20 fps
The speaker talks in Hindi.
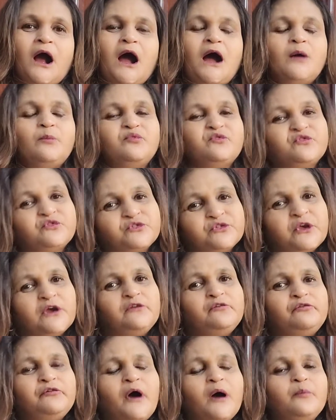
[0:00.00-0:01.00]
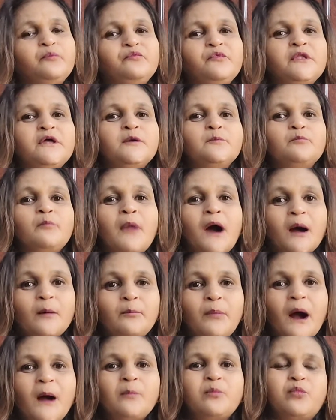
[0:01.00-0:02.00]
आप सिर्फ अपने माँ
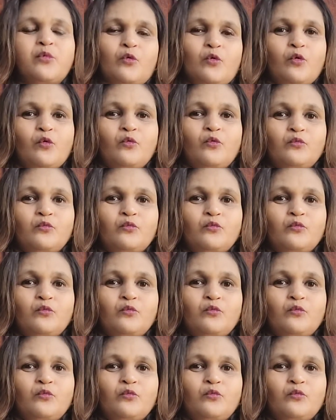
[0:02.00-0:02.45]
बाप को